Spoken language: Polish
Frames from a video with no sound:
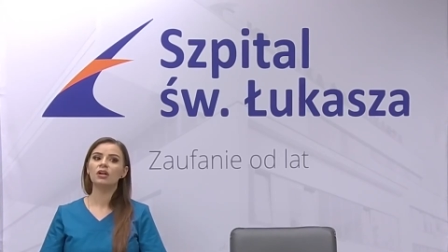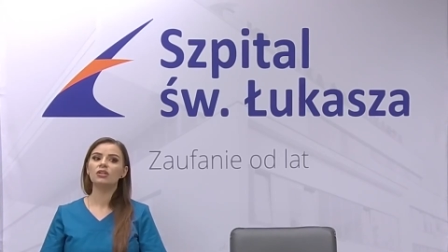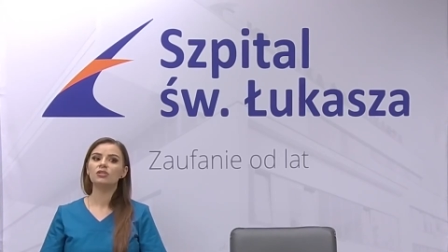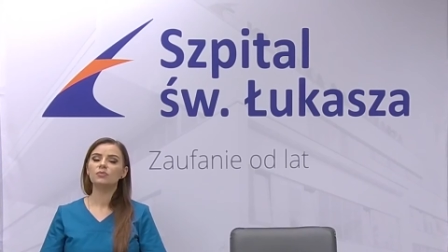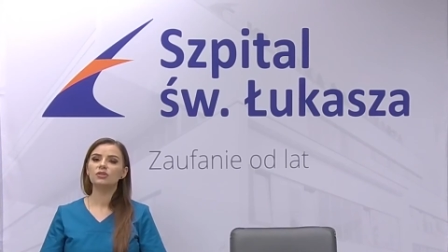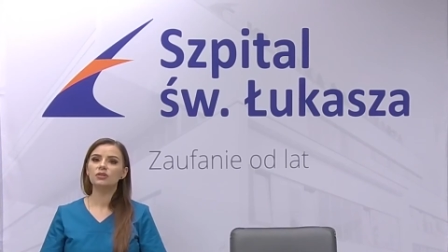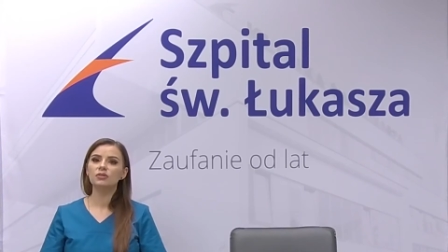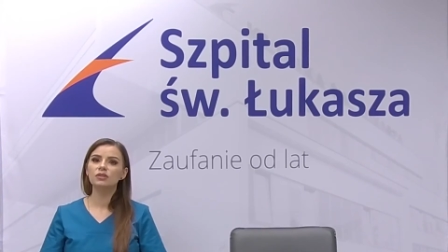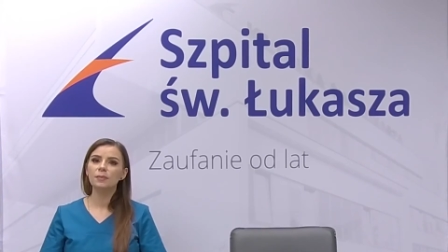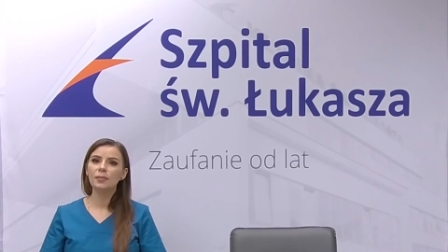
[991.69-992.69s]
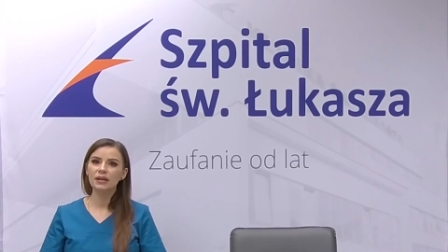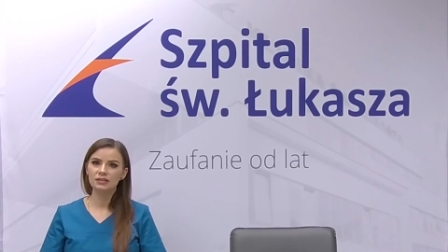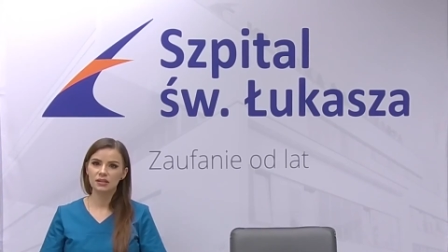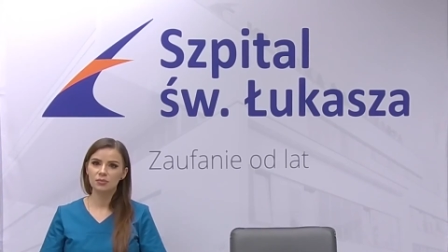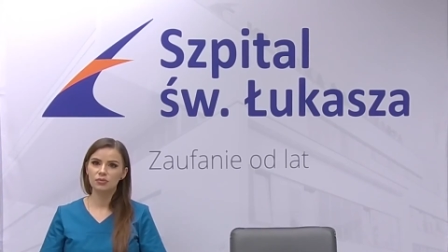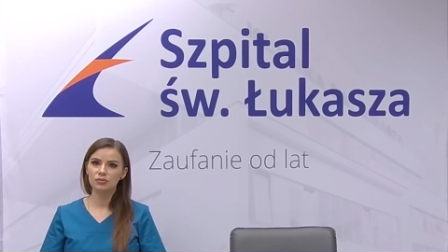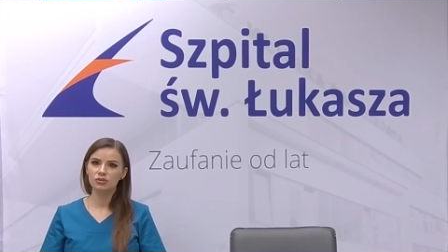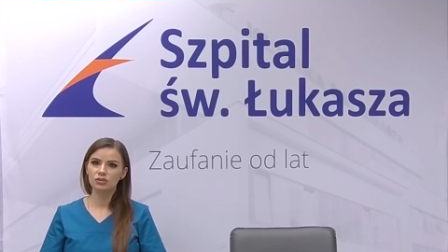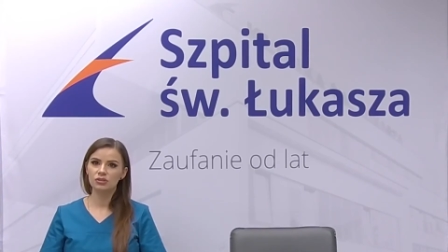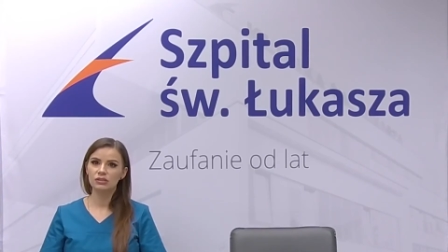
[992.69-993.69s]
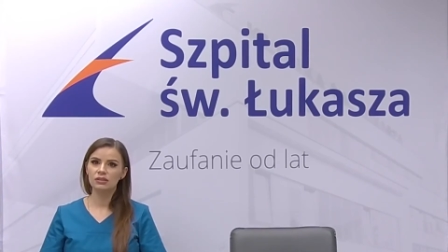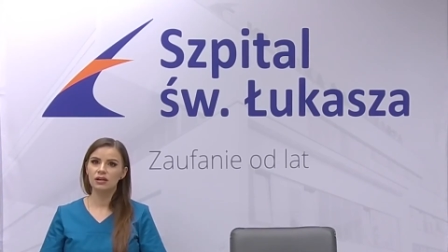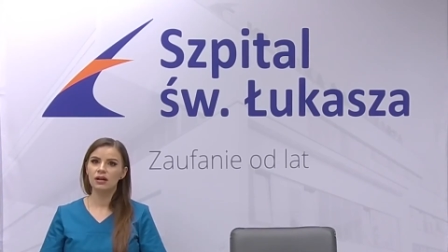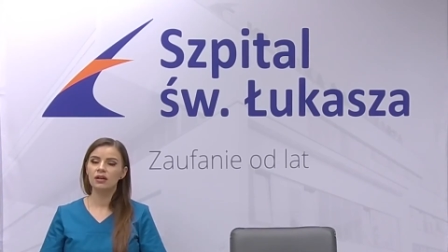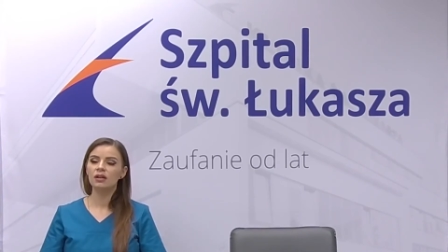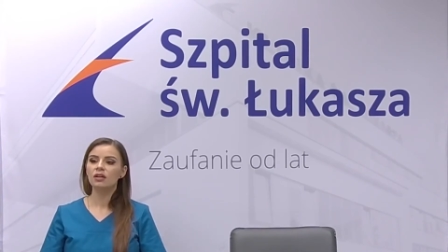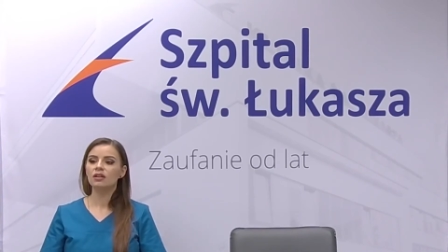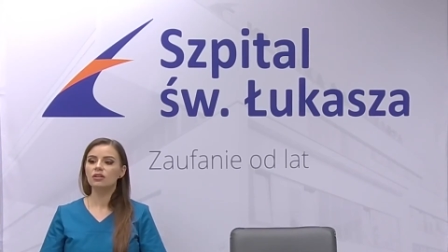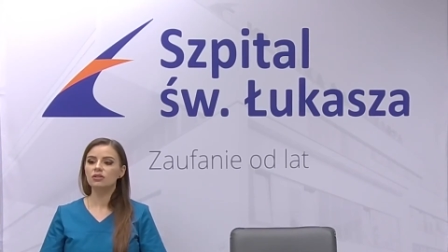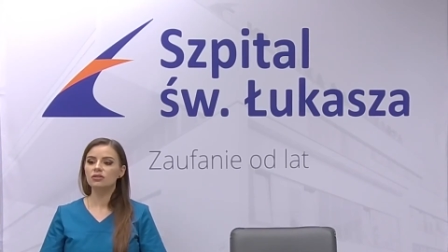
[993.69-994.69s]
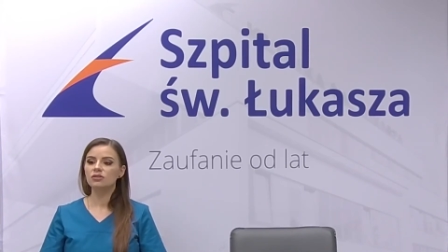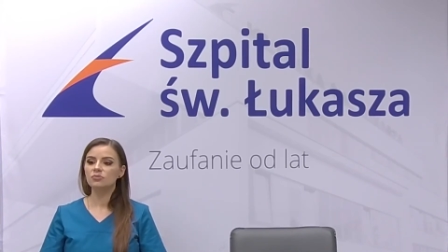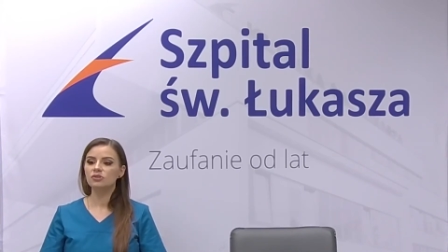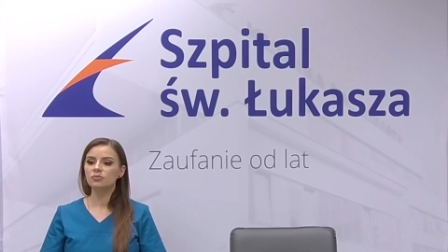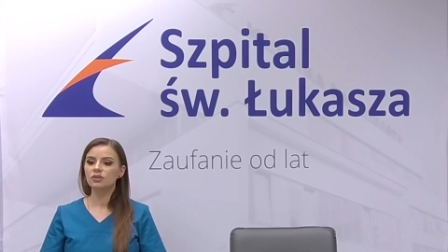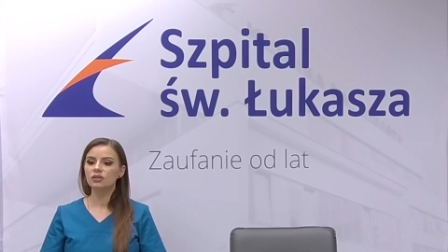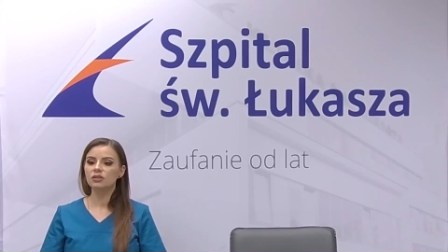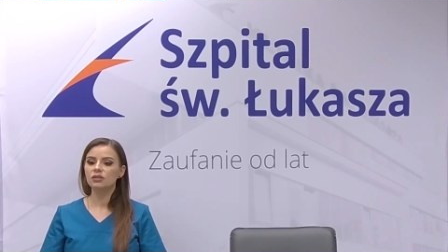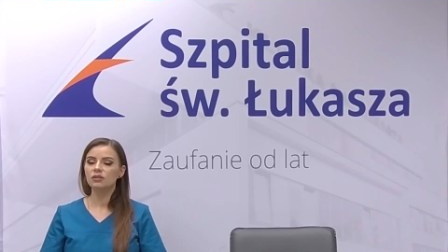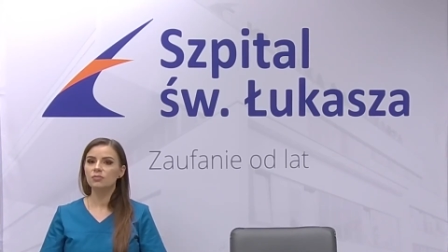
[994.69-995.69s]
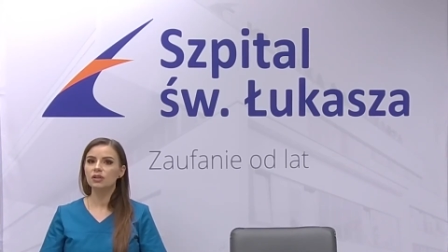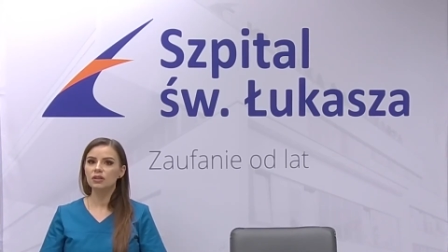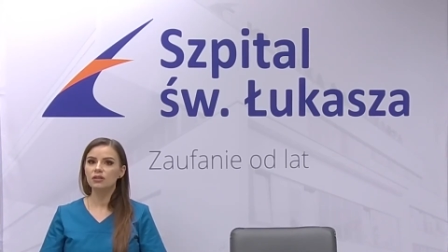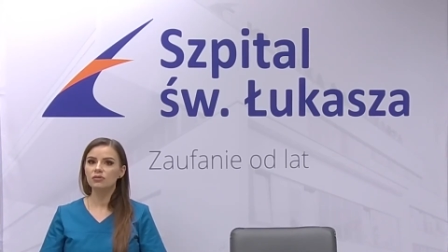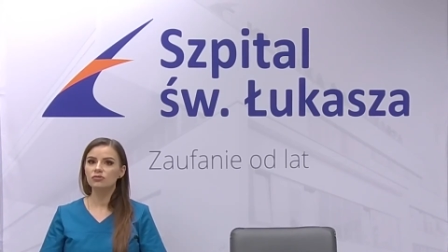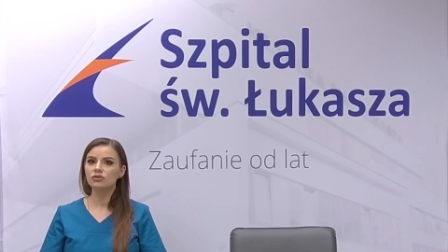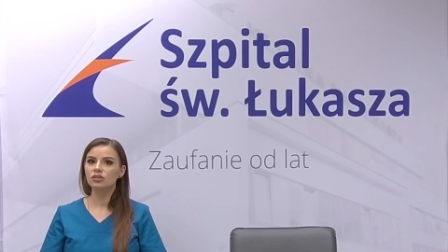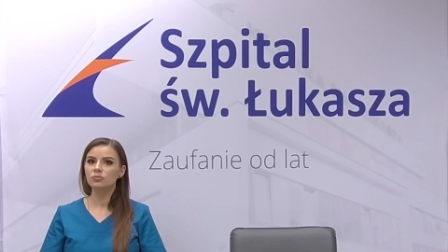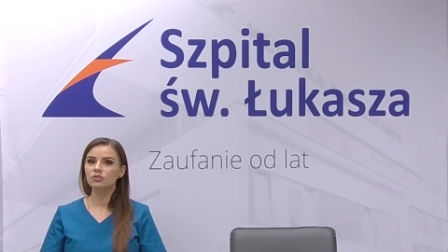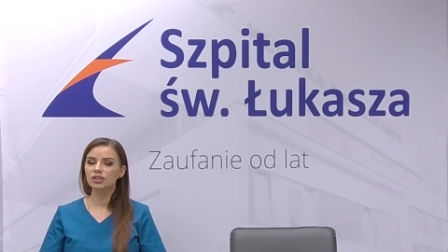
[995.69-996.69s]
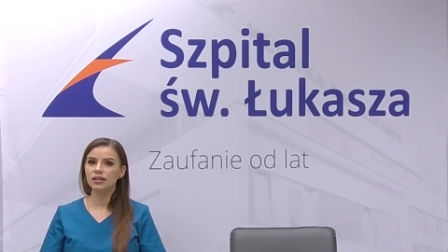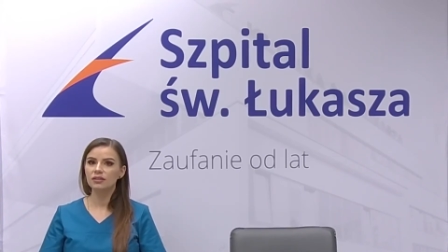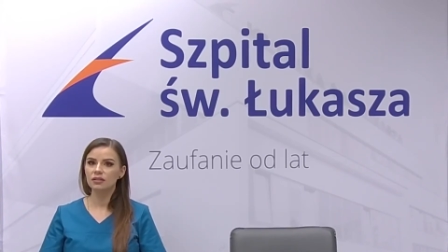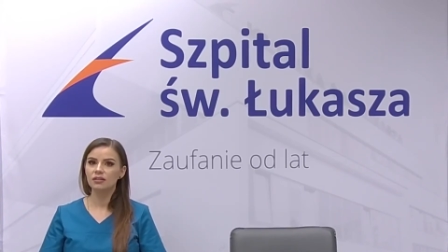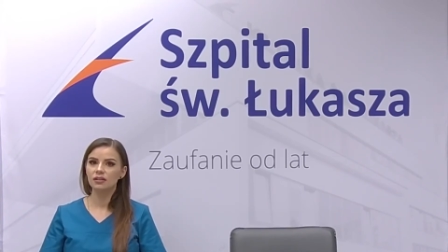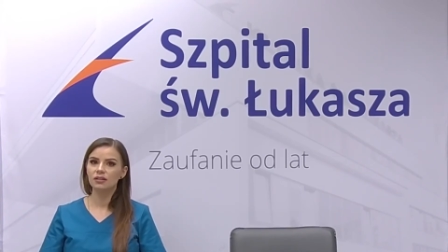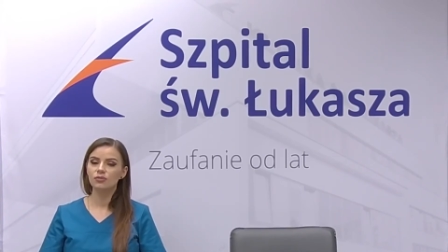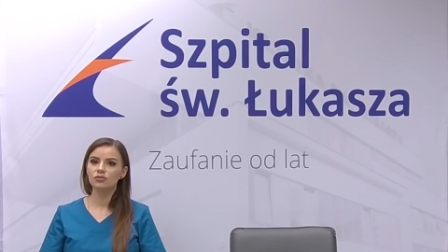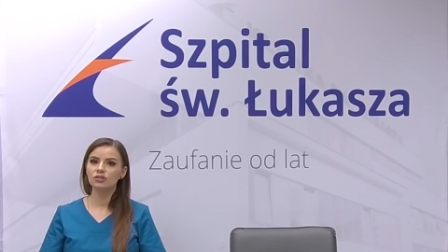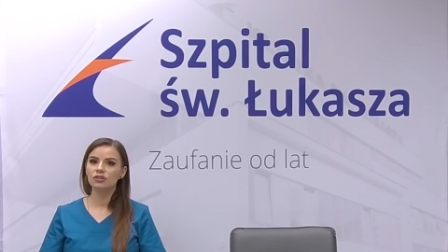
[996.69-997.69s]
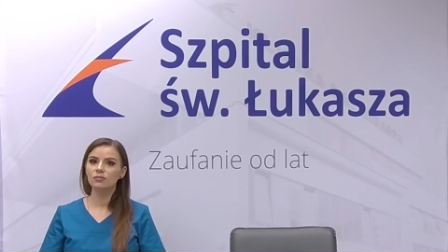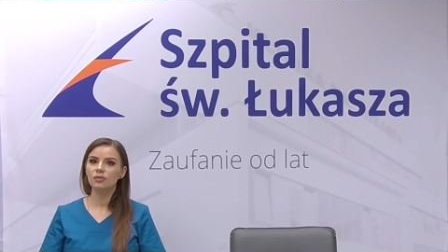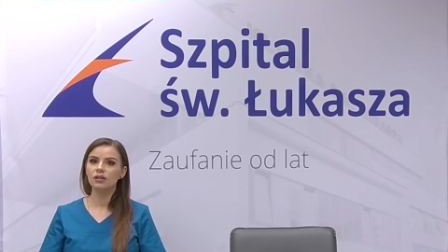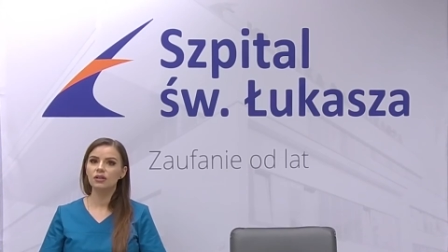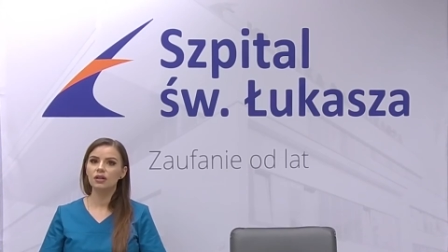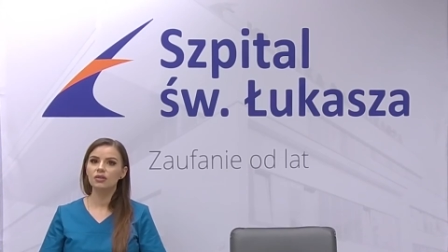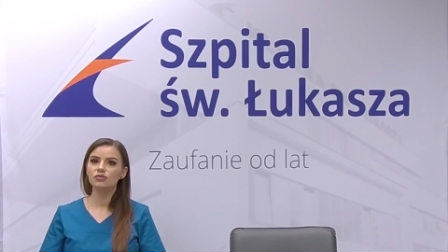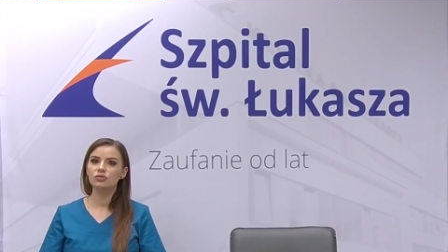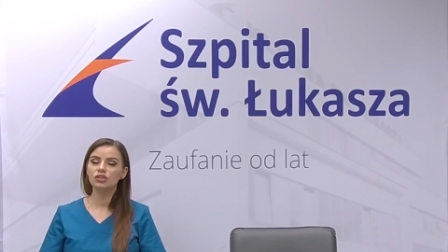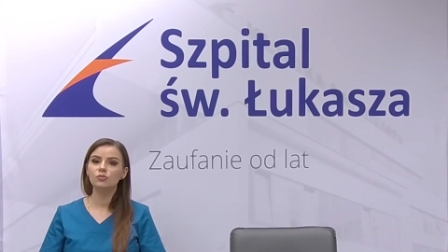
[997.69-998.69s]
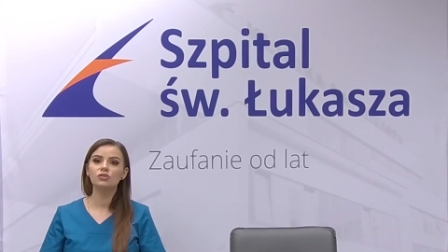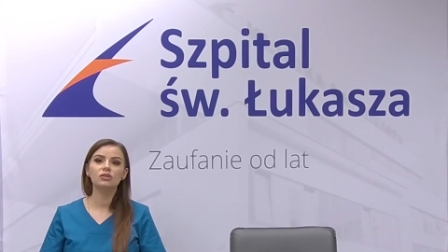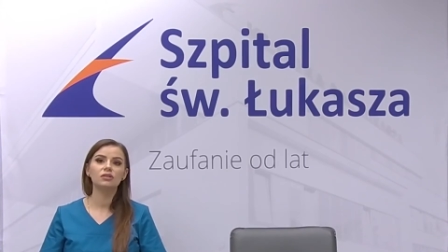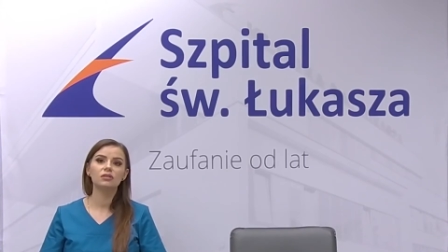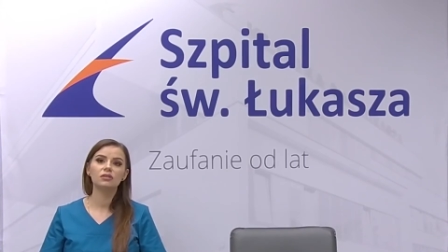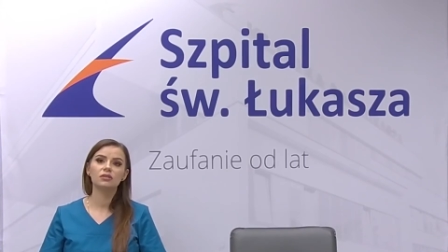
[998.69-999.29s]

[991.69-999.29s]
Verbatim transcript: żeby te pędzle były czyste, e, żebyśmy e, myli rączki przed nałożeniem makijażu. Też można